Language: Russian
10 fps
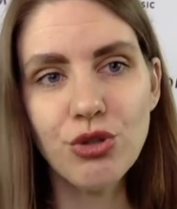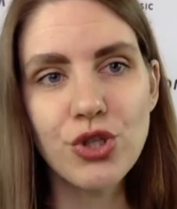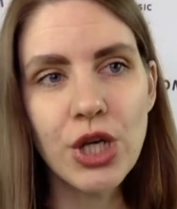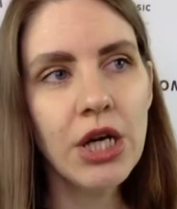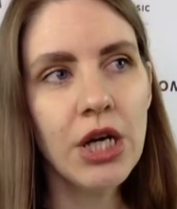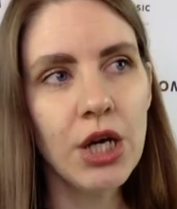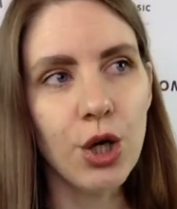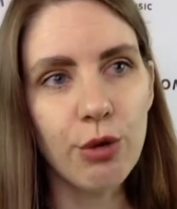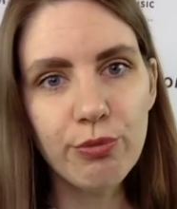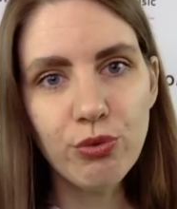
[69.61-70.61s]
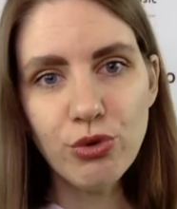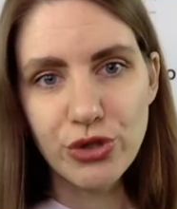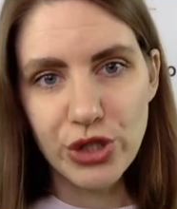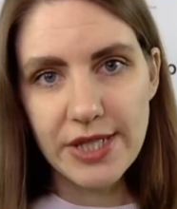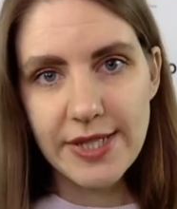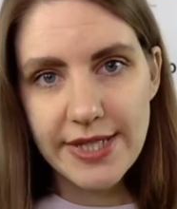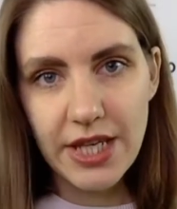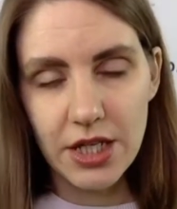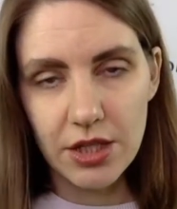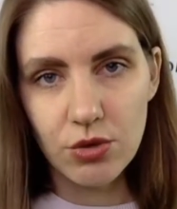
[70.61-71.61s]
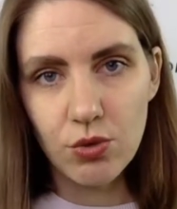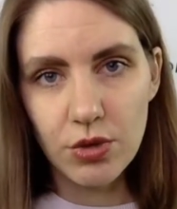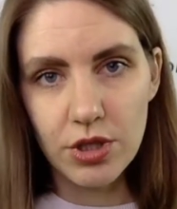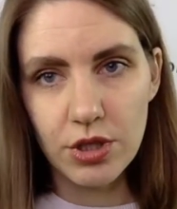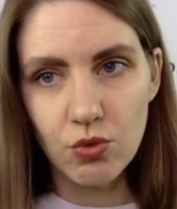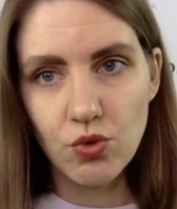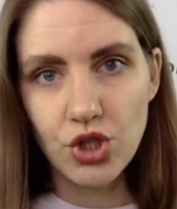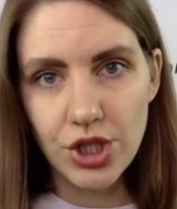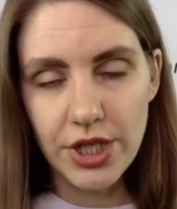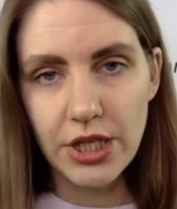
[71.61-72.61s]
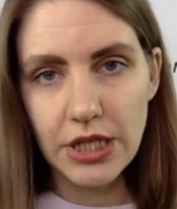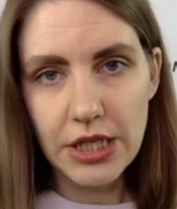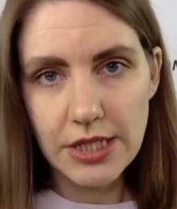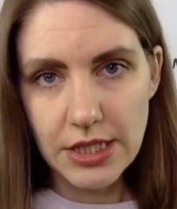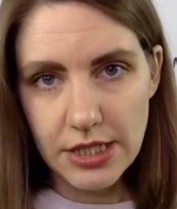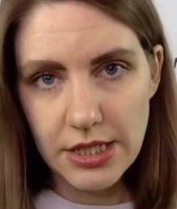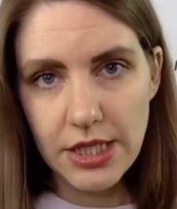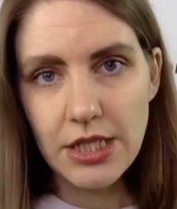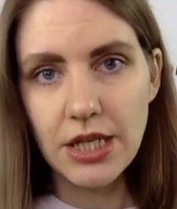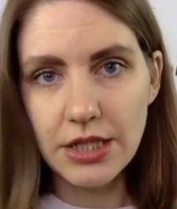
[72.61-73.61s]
То есть, а, пул статей, которые уже есть на Дзене,